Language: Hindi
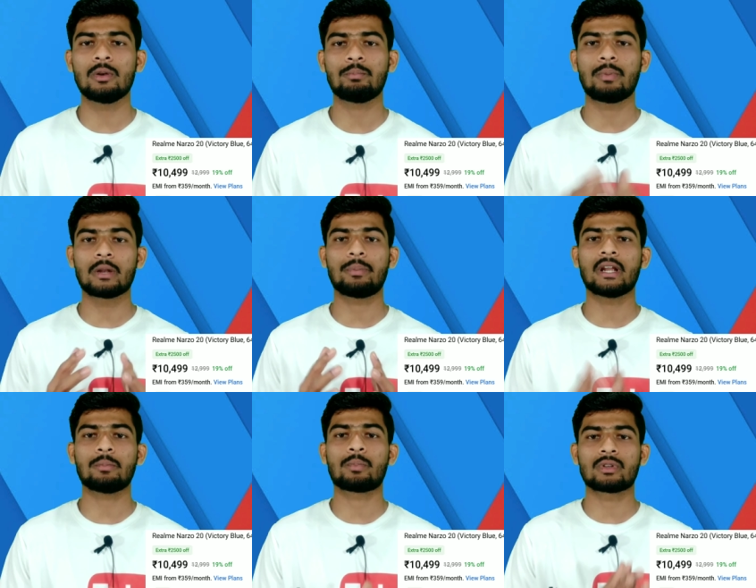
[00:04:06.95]
फ़ोन
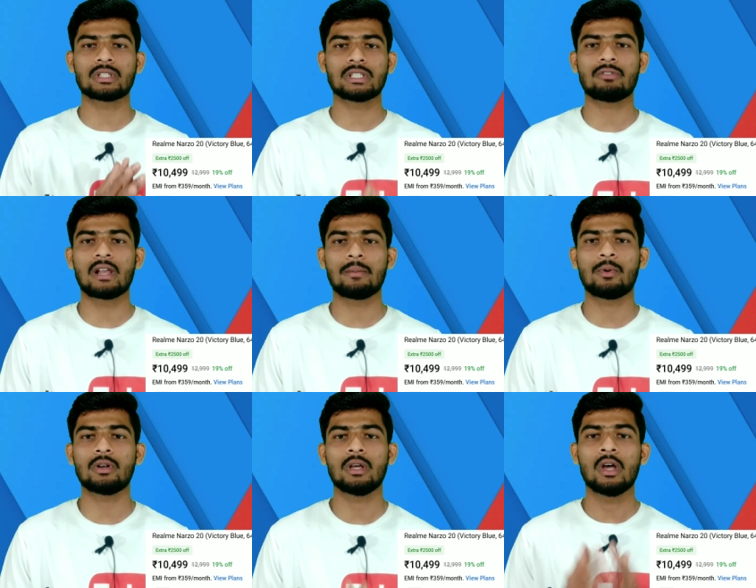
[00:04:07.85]
परफेक्ट प्रोसेसर वाला
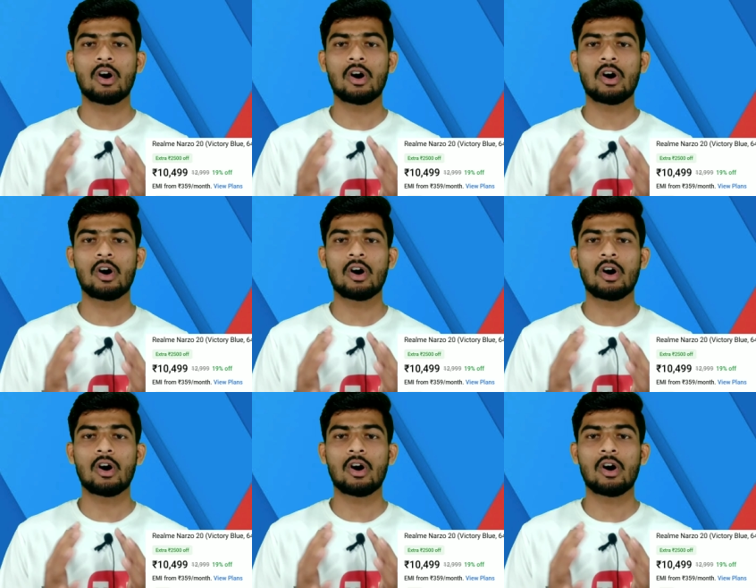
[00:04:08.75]
फ़ोन